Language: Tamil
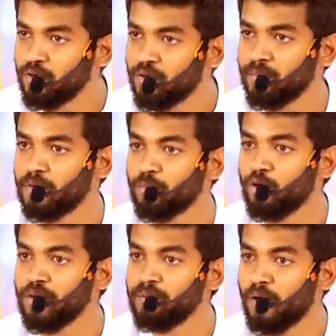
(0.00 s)
நியூட்ரல் பண்ணும்
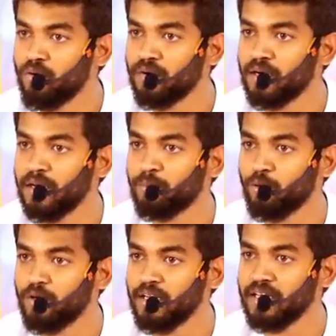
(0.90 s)
ப்ரோட்டீன் பவுடர் இல்லை
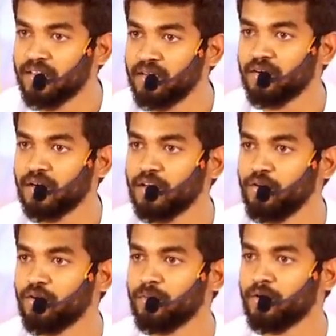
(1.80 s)
ப்ரோட்டீன் எதில் இருக்கோ அதை
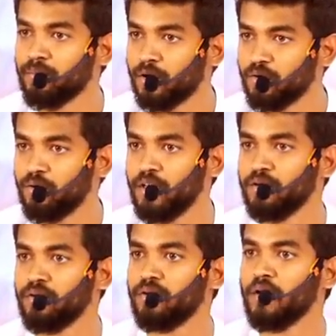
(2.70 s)
நியூட்ரல் பண்ணும்
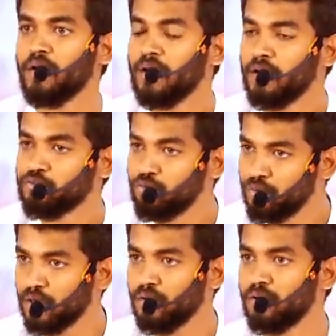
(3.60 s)
ப்ரக்கோலியோ
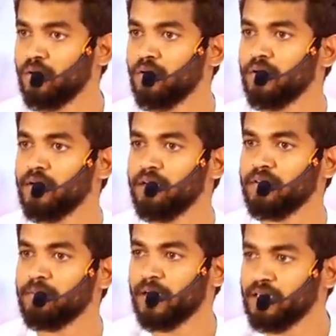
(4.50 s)
சுண்டலோ இல்லை
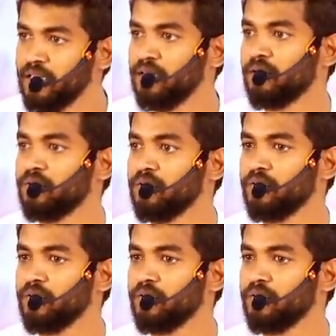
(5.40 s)
வந்து பன்னீரோ